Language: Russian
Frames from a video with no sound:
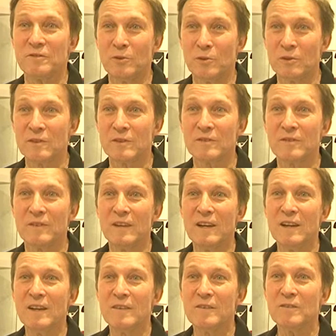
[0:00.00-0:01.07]
фонд –
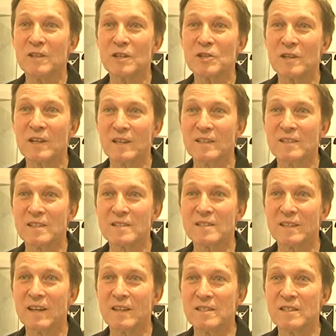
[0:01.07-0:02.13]
в наши
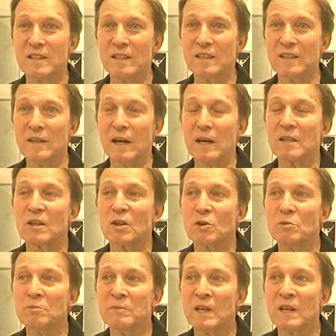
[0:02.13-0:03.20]
хранительские отделы
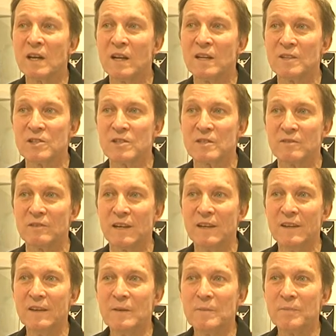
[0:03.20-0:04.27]
огромное количество
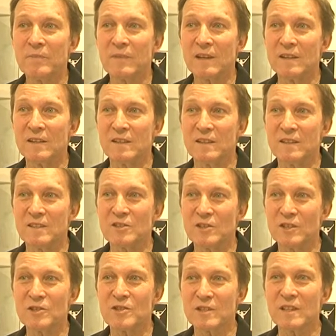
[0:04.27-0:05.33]
э,
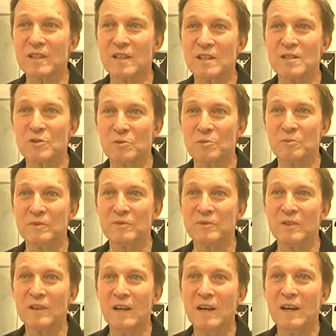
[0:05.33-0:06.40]
сценических костюмов,
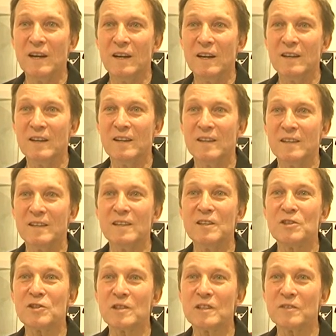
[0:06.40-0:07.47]
э,
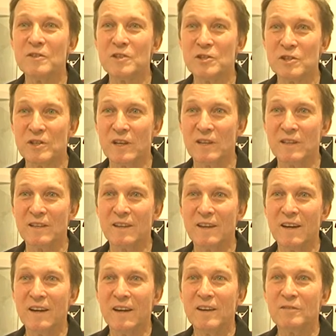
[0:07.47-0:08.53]
личных вещей,
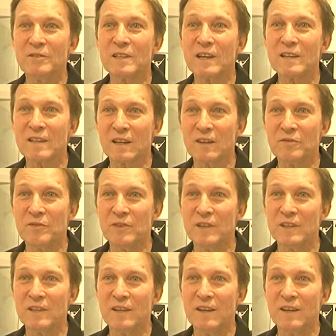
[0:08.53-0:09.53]
фотографий.